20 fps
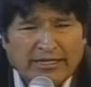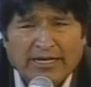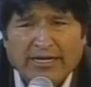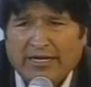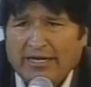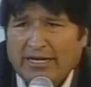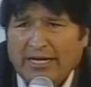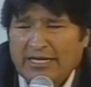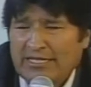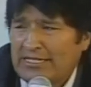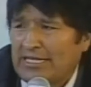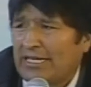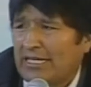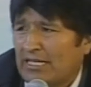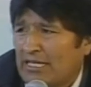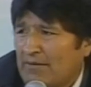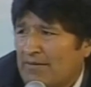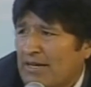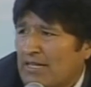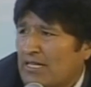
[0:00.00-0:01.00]
hacer la
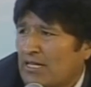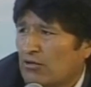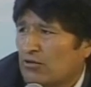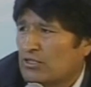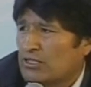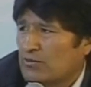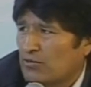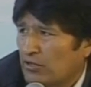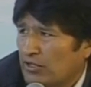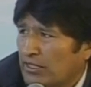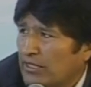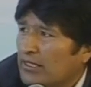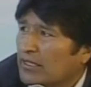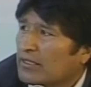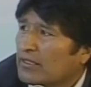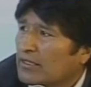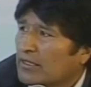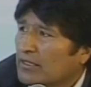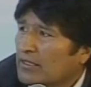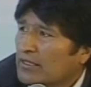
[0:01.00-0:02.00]
demanda correspondiente.
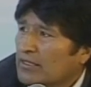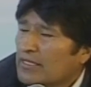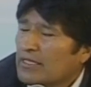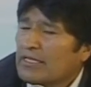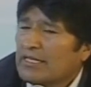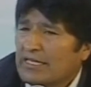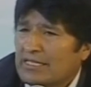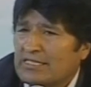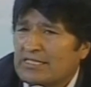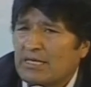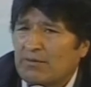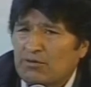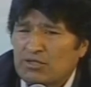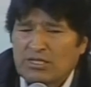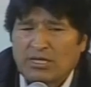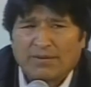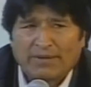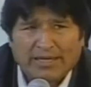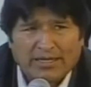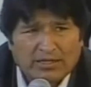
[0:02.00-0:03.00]
Estamos
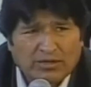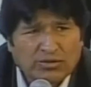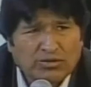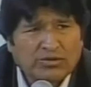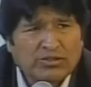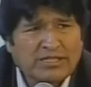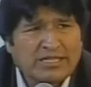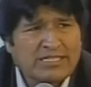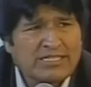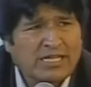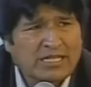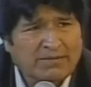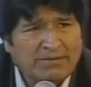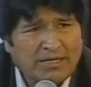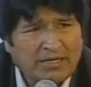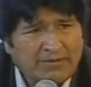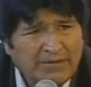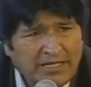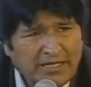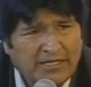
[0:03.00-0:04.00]
hablando de salvar
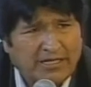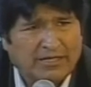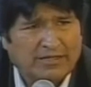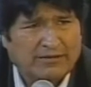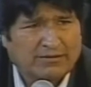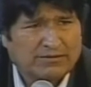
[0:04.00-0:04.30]
vida,